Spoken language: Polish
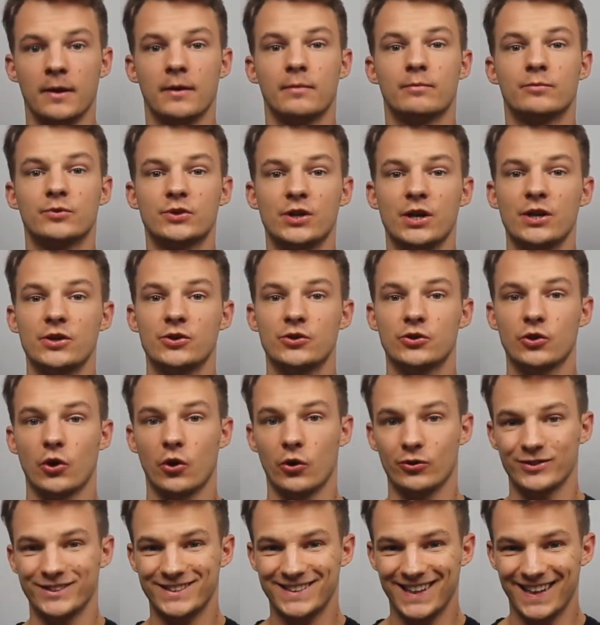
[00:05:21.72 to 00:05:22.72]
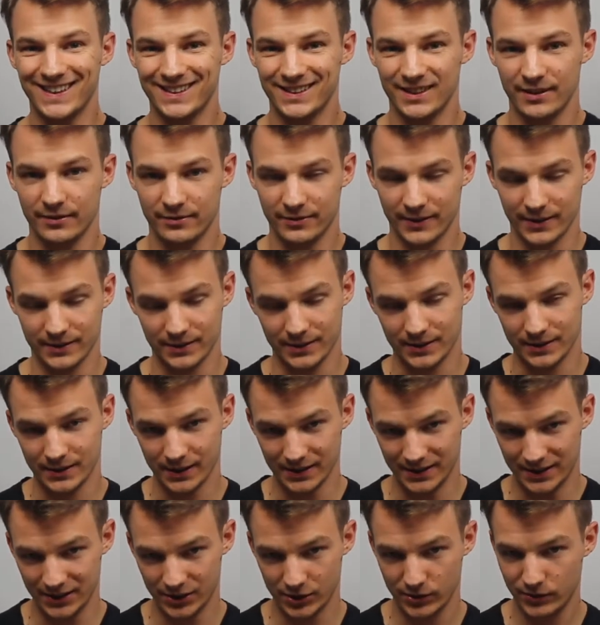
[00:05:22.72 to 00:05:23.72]
przejdź do ostatniej fazy
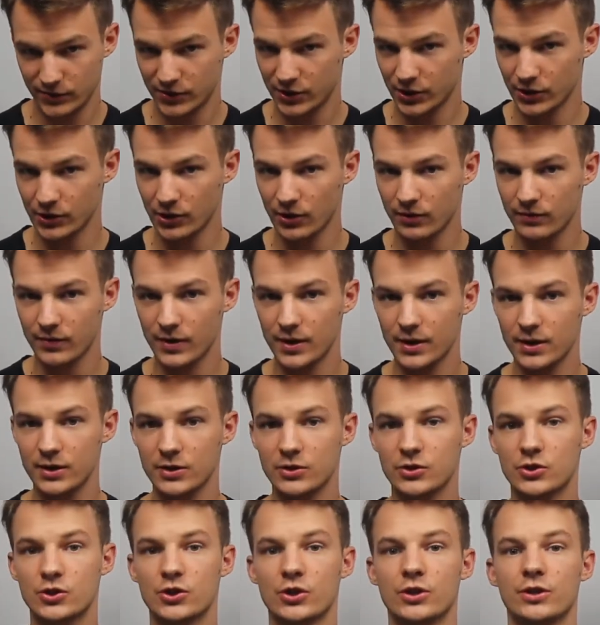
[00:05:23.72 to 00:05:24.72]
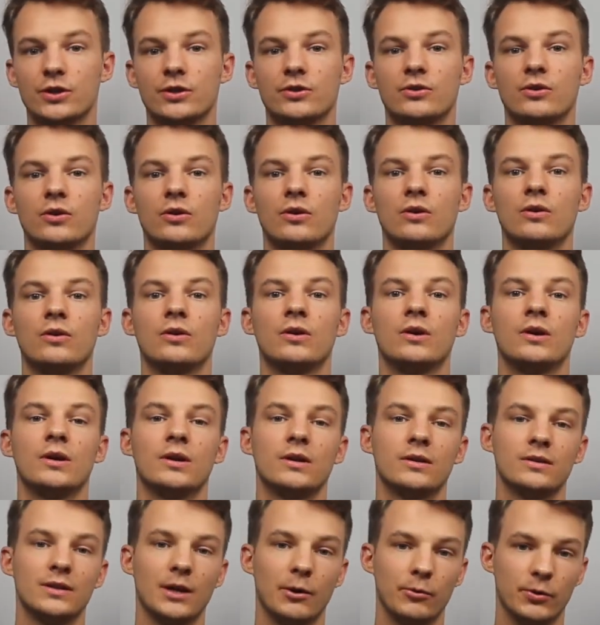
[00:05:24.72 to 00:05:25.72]
sesji ćwiczeniowej, czyli do
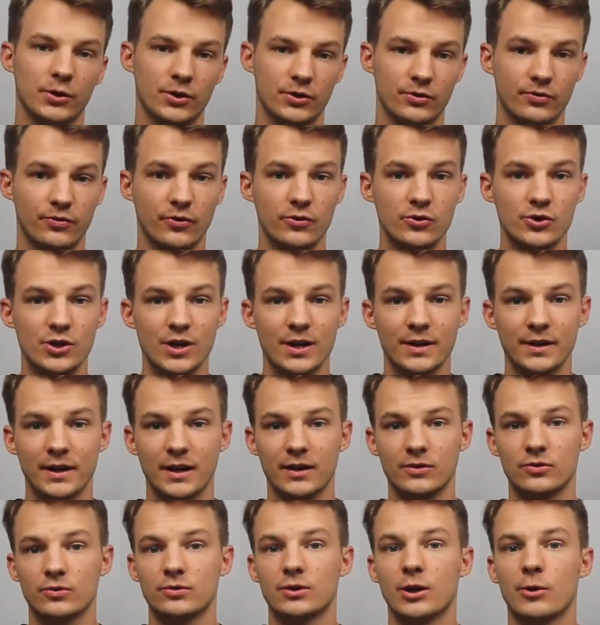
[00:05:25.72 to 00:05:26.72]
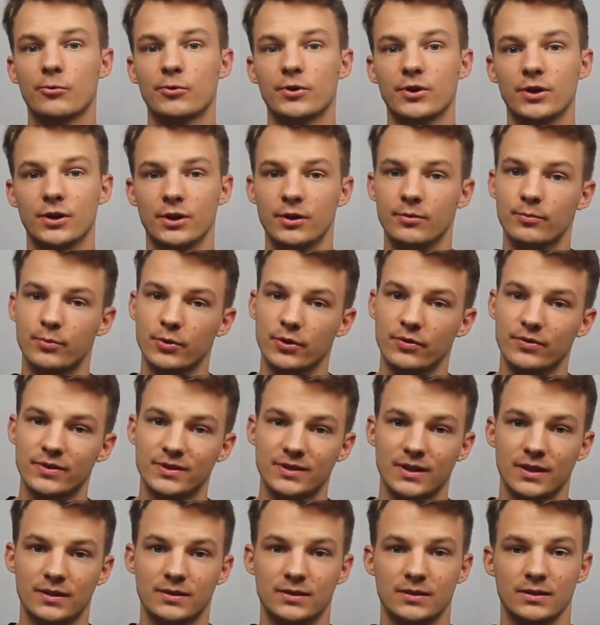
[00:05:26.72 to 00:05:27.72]
nauki tworzenia do nauki
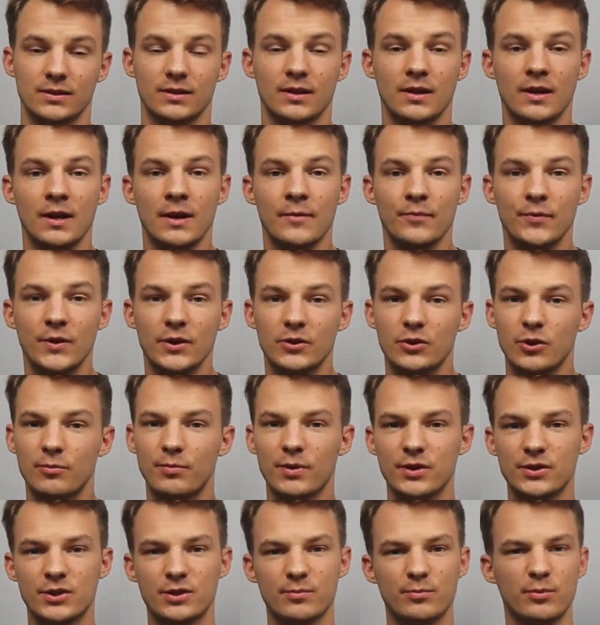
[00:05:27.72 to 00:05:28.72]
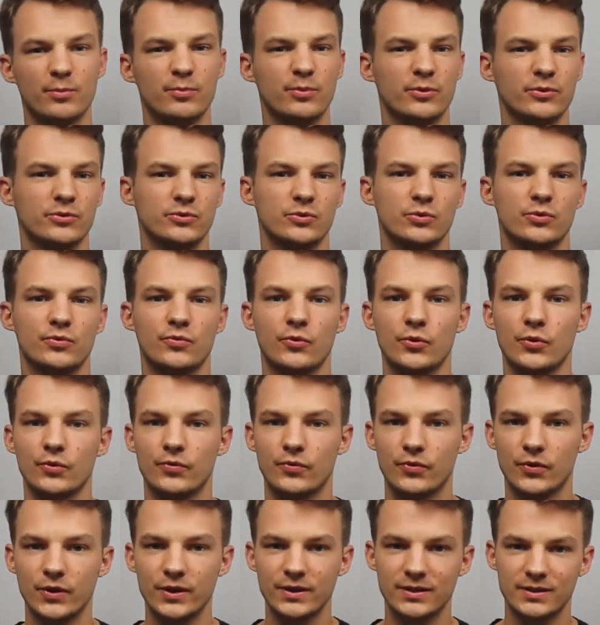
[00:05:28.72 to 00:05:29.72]
improwizacji. Niech to będzie po prostu Twój
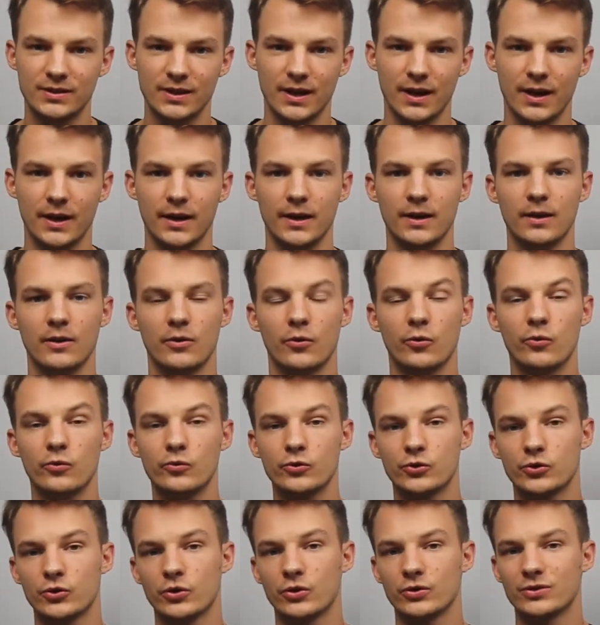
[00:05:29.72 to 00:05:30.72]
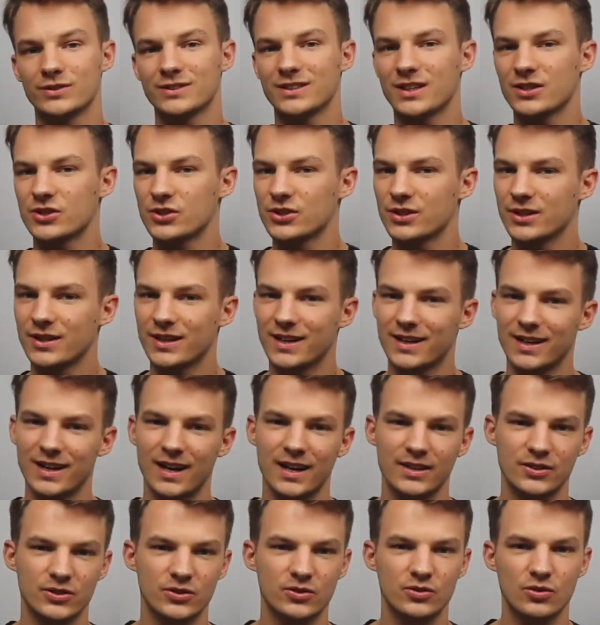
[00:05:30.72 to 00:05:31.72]
freestyle, usiądź, zacznij
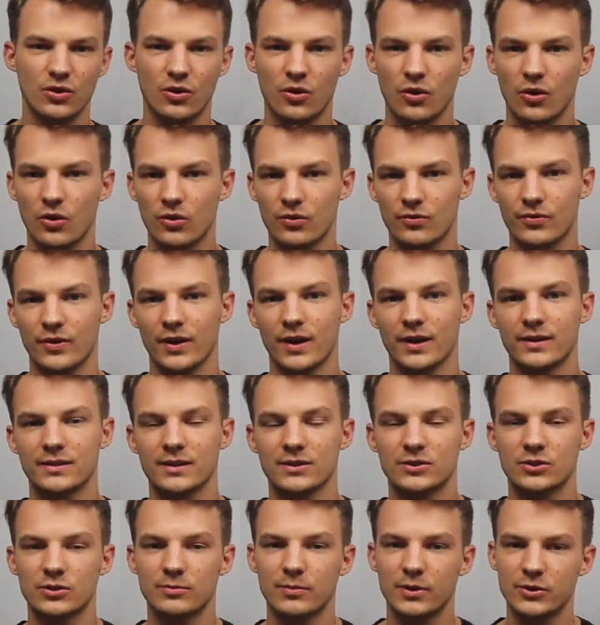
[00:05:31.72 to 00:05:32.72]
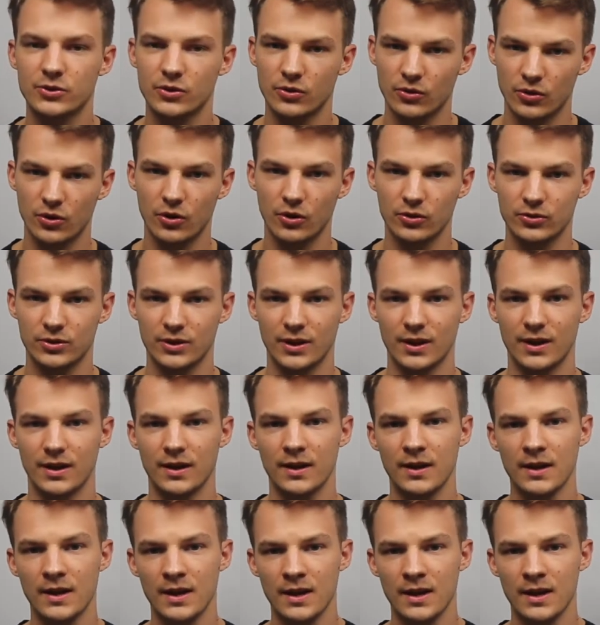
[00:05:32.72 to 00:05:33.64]
grać cokolwiek, na co masz ochotę.